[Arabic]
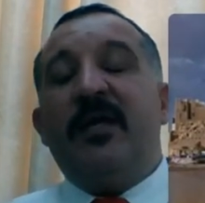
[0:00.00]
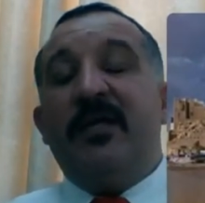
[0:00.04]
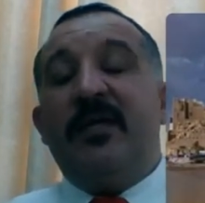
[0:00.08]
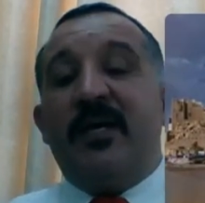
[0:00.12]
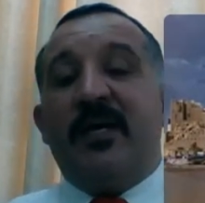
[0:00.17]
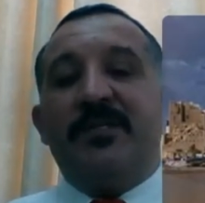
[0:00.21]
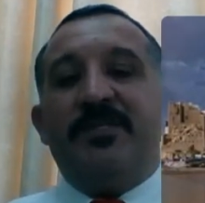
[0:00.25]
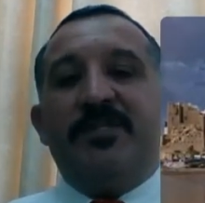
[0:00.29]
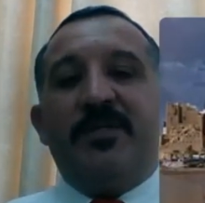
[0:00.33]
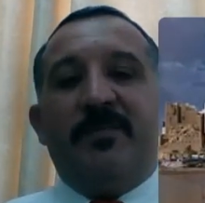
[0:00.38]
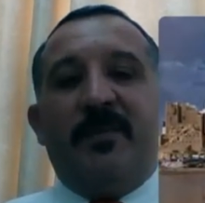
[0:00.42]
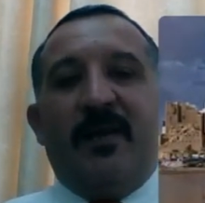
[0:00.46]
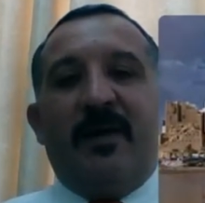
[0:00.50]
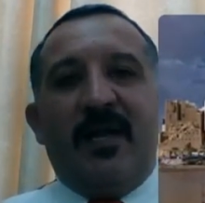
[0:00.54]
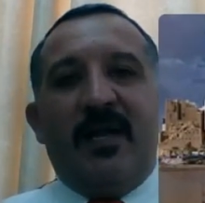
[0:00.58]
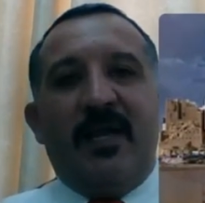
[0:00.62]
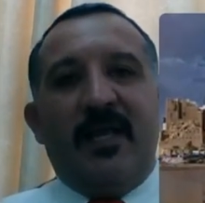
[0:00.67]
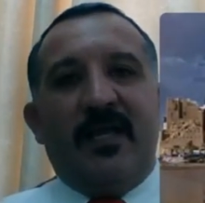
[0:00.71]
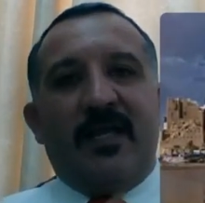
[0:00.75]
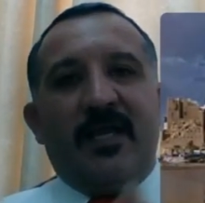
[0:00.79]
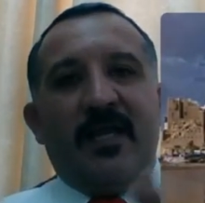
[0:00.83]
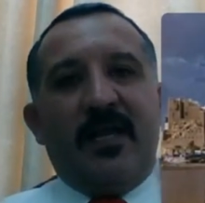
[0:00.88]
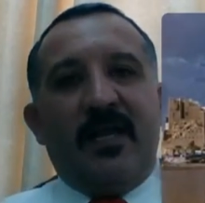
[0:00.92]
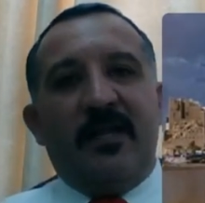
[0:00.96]
يجب
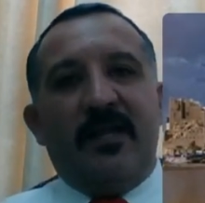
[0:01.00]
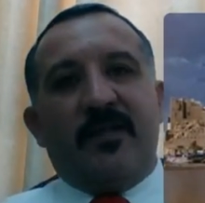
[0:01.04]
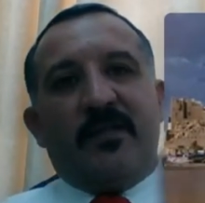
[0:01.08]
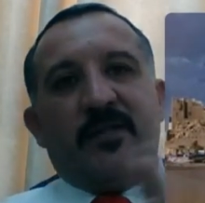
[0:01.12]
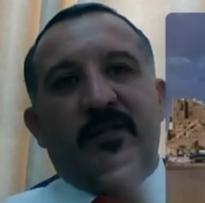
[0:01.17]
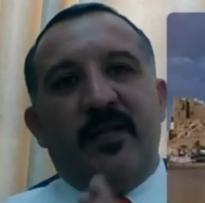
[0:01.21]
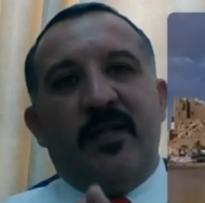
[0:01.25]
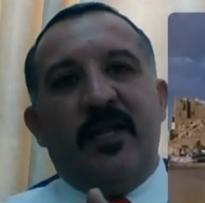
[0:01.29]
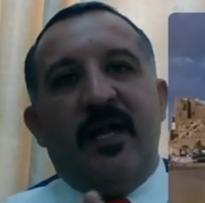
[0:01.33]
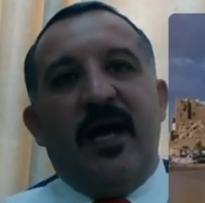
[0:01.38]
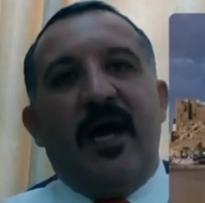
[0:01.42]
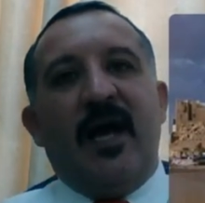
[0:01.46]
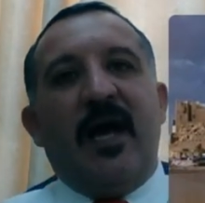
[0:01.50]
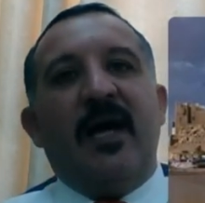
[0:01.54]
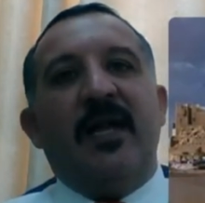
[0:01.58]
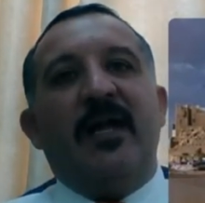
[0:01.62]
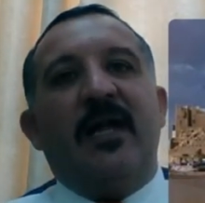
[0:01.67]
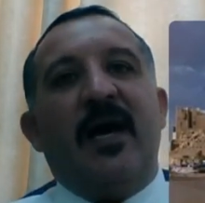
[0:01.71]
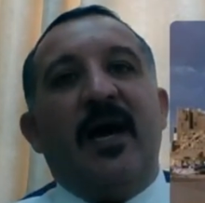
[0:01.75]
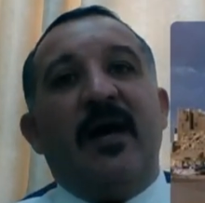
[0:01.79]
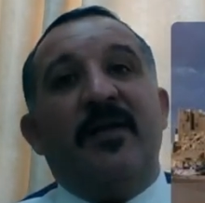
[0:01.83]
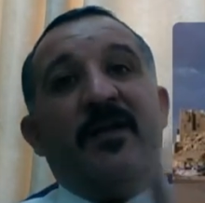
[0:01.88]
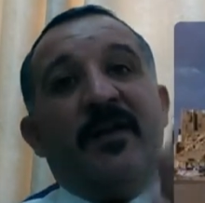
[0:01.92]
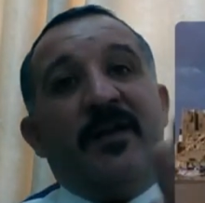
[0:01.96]
عليك الاطلاع
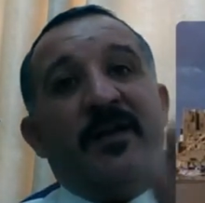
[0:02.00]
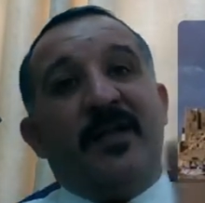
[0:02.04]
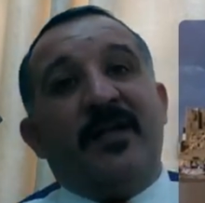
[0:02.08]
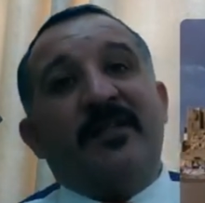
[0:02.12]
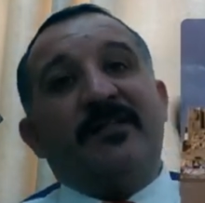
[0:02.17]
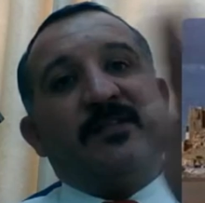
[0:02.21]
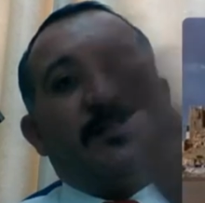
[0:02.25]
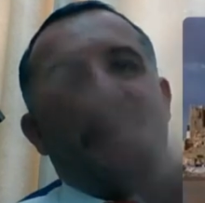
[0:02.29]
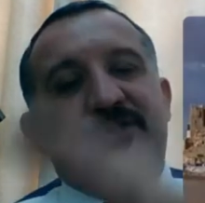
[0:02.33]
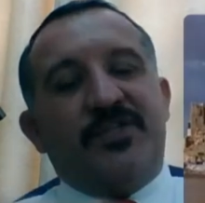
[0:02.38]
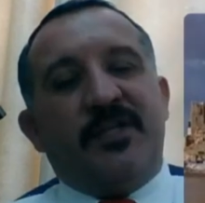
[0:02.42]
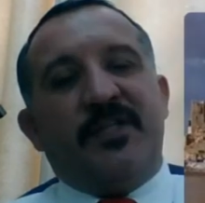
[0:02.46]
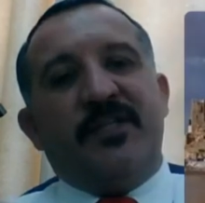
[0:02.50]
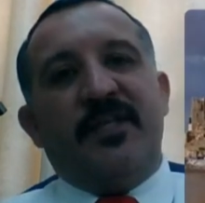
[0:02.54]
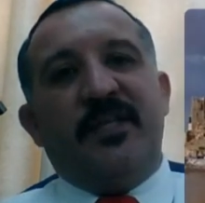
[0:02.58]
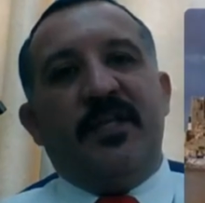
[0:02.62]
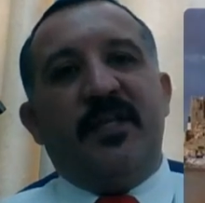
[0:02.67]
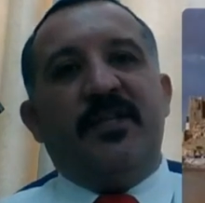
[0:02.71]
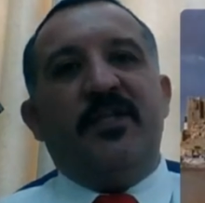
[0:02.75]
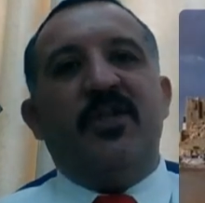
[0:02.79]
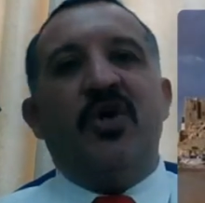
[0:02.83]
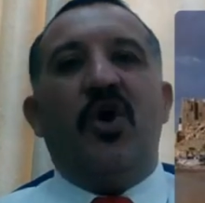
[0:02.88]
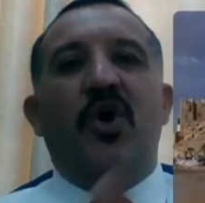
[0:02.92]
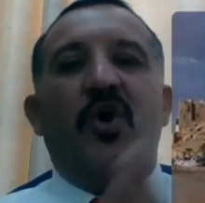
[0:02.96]
على هذا النص
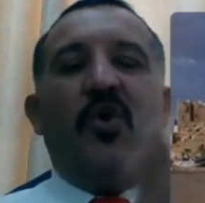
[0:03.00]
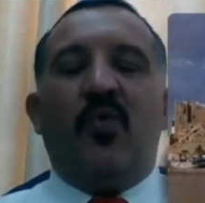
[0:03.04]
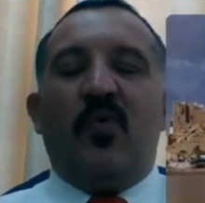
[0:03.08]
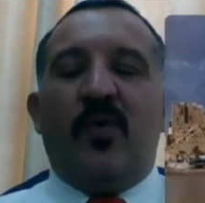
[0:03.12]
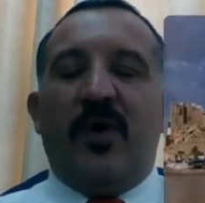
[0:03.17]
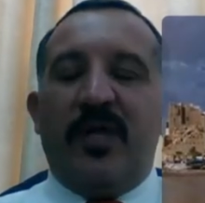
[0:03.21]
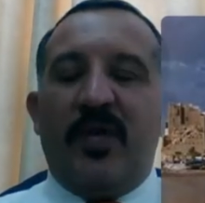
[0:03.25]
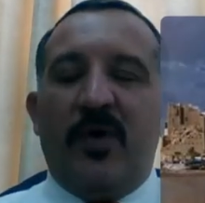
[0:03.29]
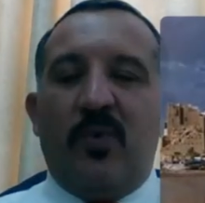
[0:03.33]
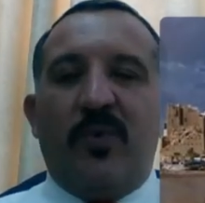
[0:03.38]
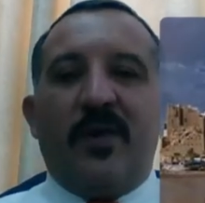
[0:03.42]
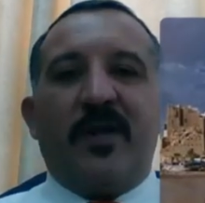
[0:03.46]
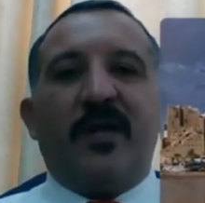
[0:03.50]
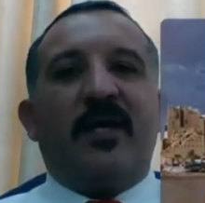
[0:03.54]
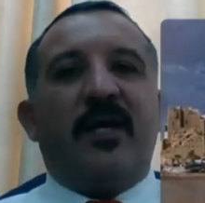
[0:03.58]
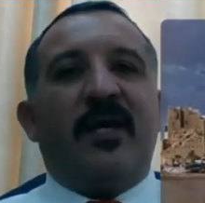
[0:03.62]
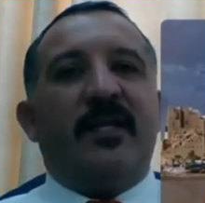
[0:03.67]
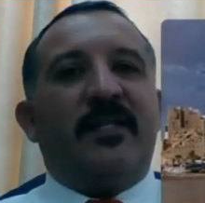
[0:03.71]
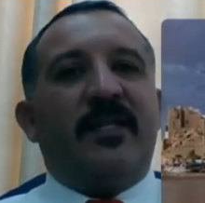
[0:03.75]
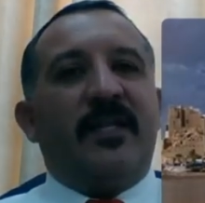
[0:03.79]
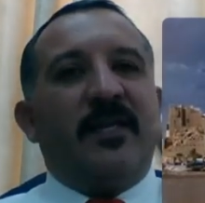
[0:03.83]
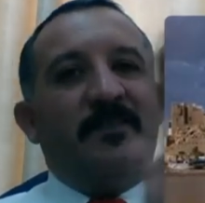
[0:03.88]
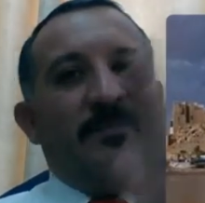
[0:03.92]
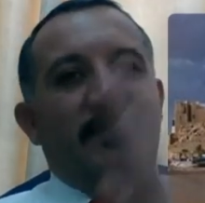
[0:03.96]
جديد وهي
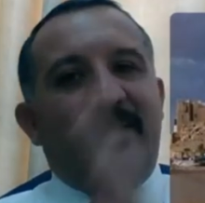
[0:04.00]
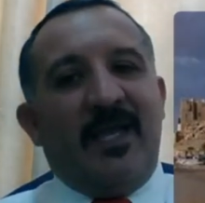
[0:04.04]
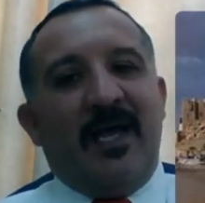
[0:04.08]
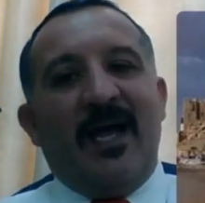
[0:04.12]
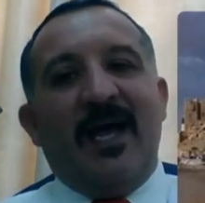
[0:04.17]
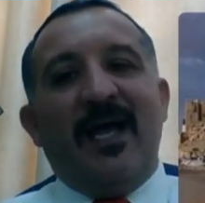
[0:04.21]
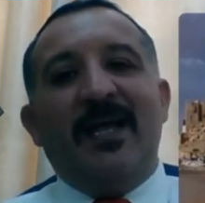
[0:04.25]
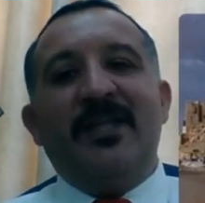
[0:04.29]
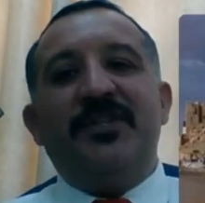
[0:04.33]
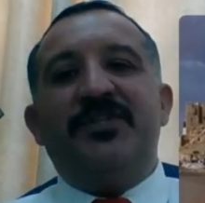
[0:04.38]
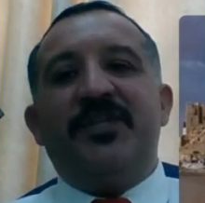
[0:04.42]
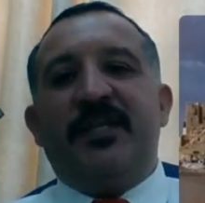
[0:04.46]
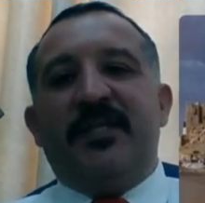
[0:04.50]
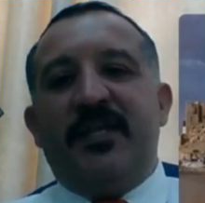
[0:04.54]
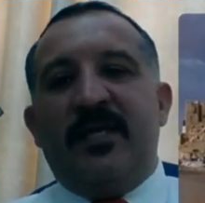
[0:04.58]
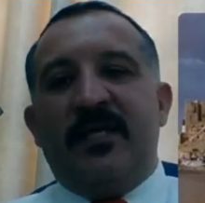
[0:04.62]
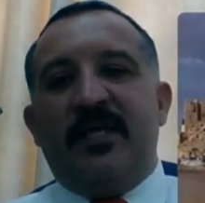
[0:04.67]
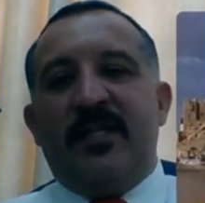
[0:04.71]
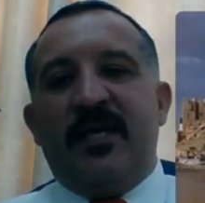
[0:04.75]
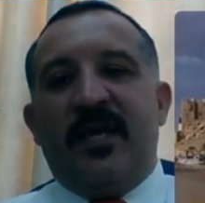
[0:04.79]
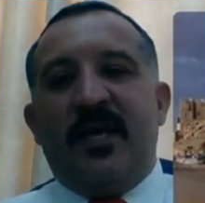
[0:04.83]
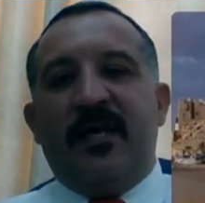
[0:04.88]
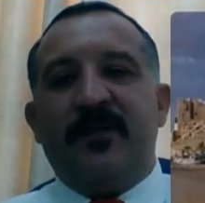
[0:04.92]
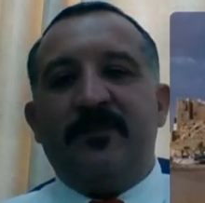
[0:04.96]
ورقة امتحان
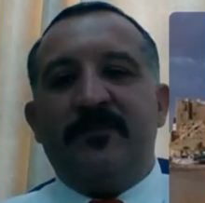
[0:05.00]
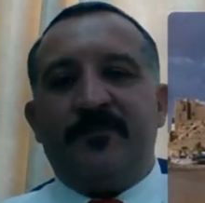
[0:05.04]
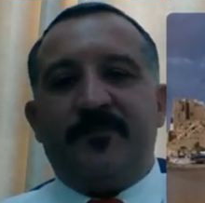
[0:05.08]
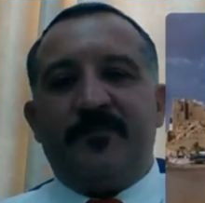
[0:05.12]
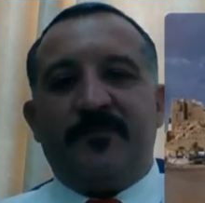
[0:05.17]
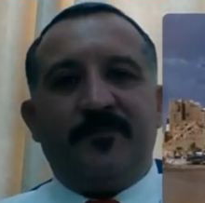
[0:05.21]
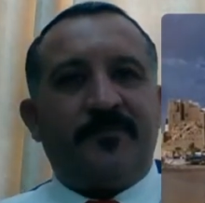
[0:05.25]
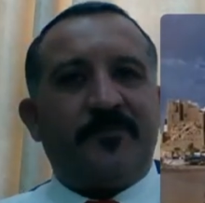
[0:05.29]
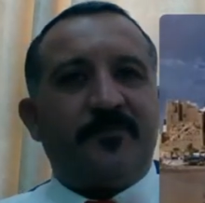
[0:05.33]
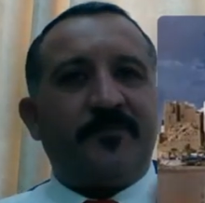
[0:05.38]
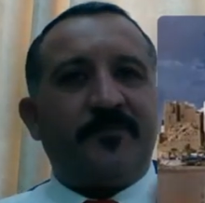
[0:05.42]
جديدة